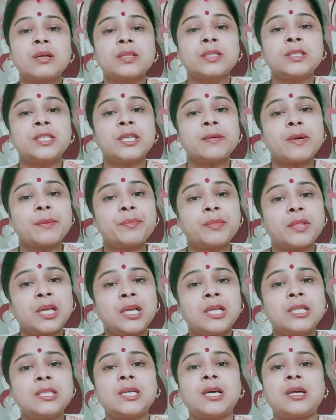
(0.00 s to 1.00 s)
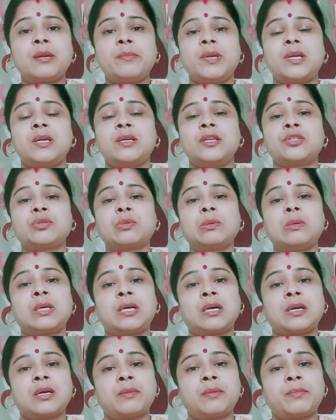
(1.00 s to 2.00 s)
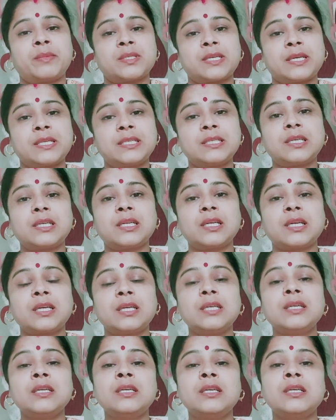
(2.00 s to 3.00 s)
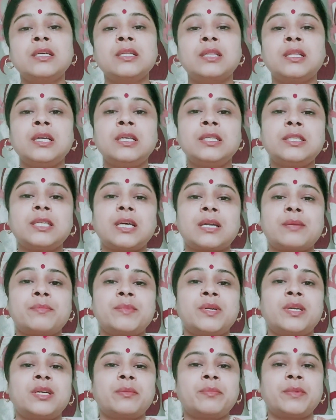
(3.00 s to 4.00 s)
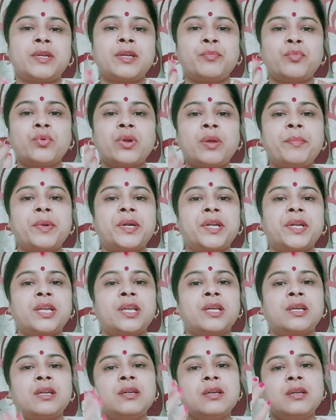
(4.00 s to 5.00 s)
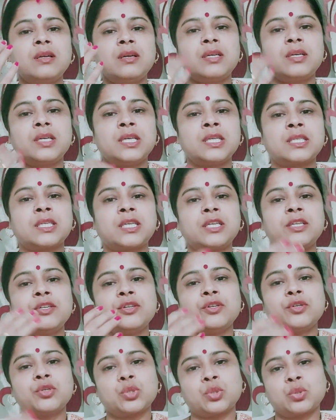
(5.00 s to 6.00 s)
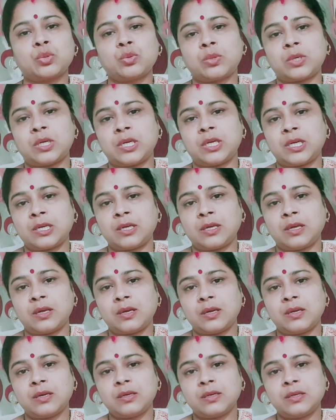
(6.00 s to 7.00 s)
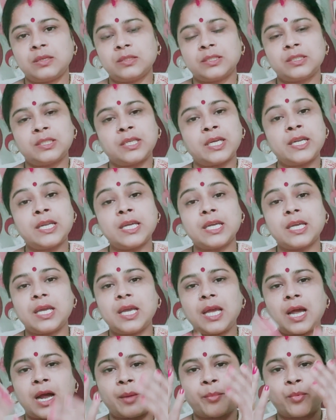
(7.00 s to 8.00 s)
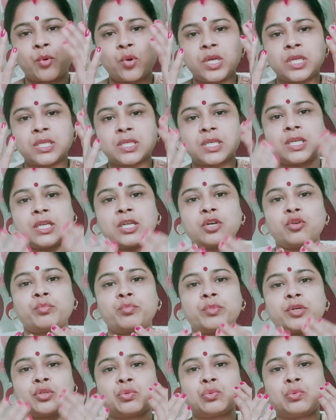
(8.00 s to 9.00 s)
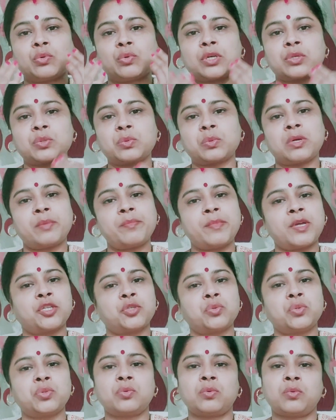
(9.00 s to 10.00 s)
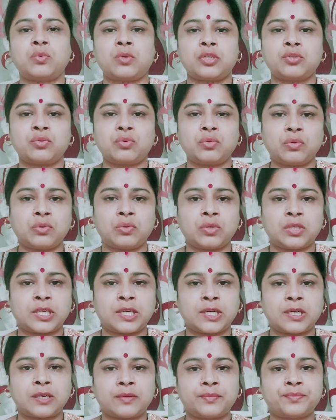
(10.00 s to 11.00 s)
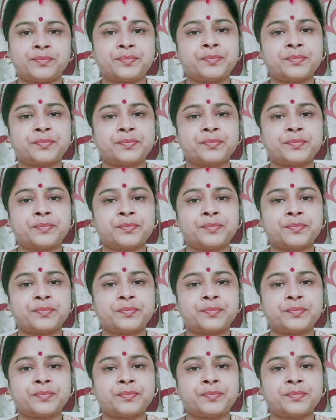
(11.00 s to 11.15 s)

जब आप तीन चार मिनट इसको लगाकर मसाज करेंगे तीन चार मिनट में ये पूरा मटेरियल स्किन सूख लेगी यानी कि आपको स्किन के ऊपर सूखा सूखा महसूस होना शुरू हो जाएगा